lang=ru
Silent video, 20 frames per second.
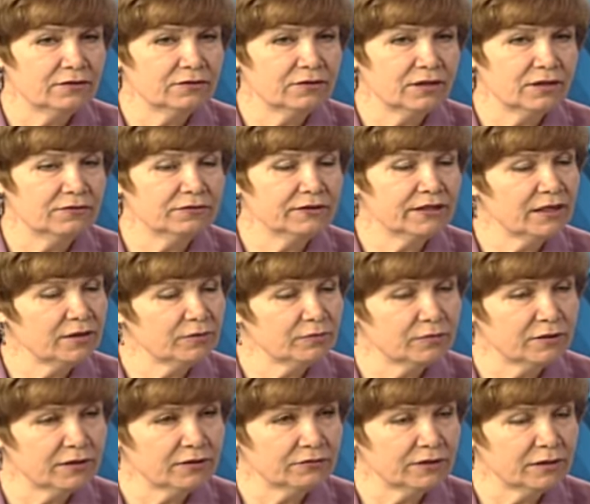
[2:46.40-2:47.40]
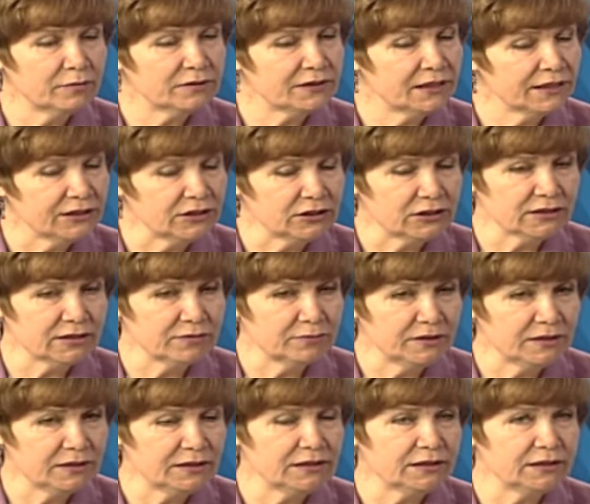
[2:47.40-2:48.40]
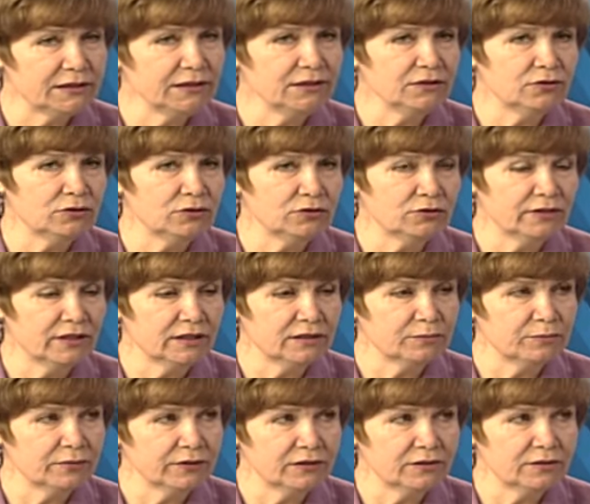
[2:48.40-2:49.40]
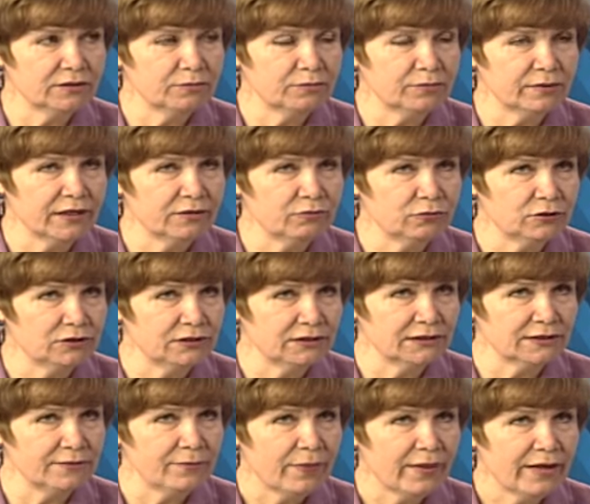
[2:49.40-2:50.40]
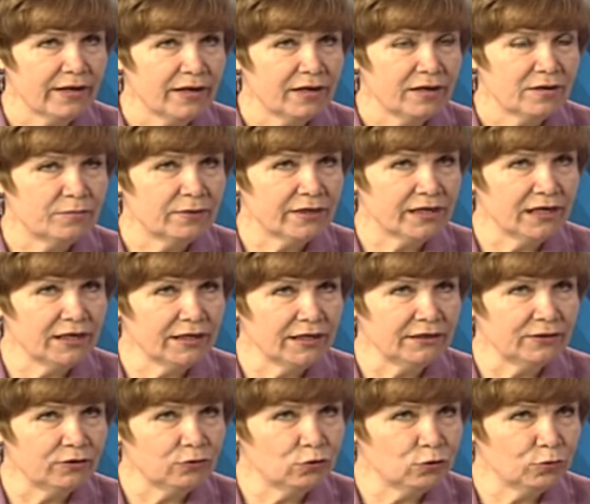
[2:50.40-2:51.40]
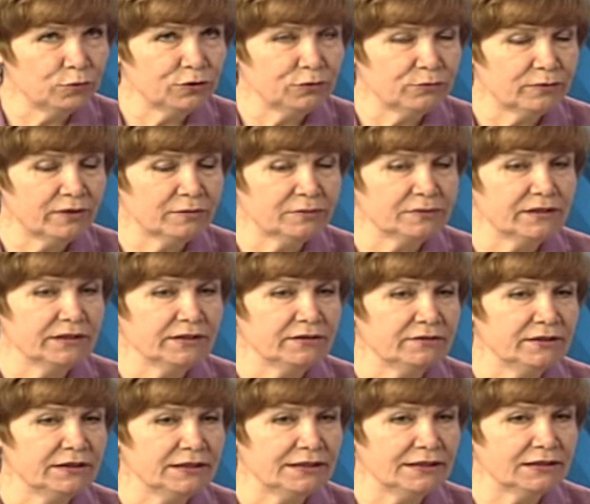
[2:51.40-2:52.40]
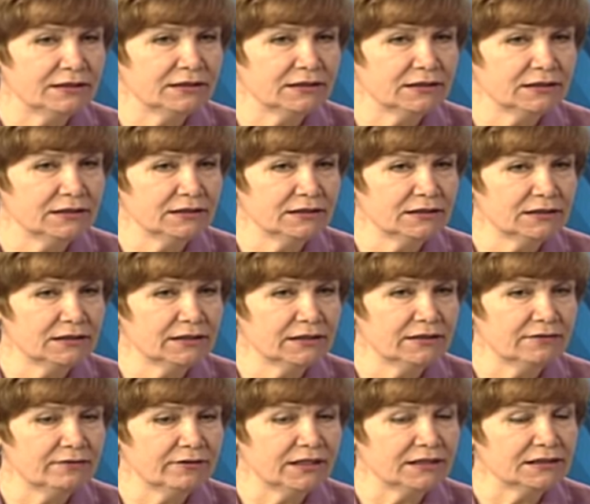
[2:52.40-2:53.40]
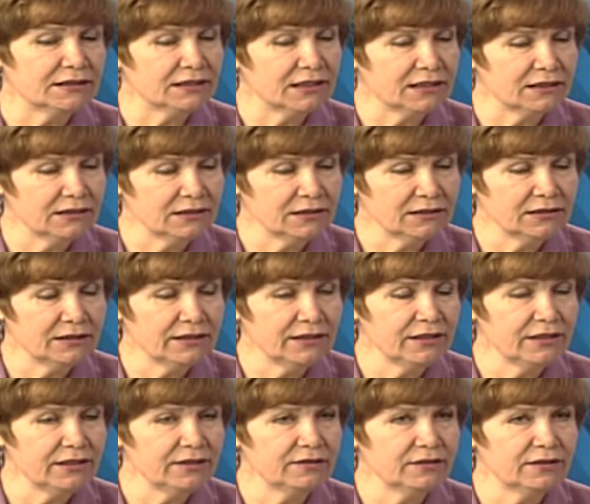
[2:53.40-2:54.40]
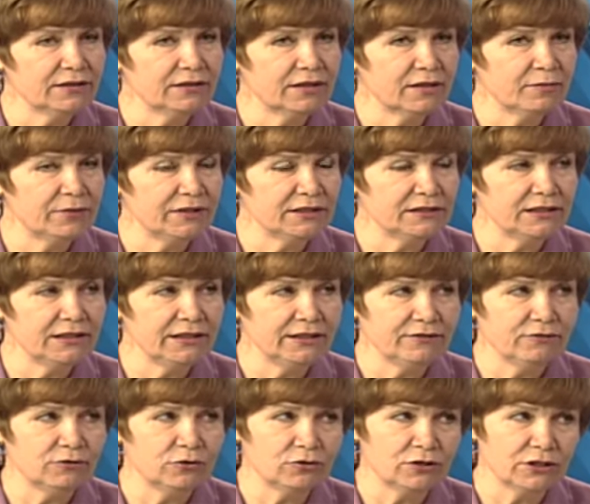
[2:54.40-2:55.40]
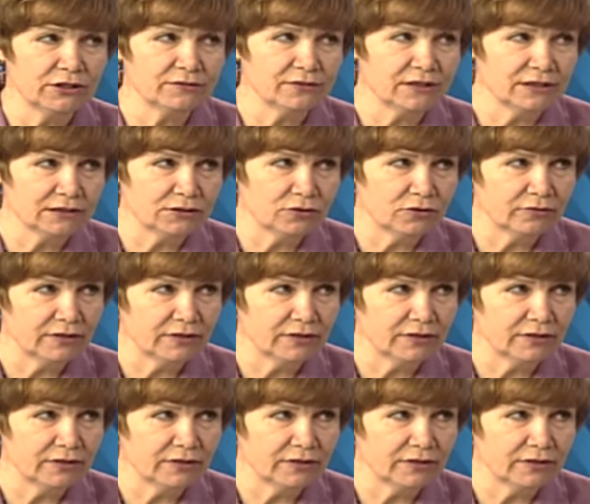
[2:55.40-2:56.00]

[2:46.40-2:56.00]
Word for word: офтальм, офтальмологической медсестры. То есть у нас проводится параллельно общему обследованию исследования остроты зрения, э, определения внутриглазного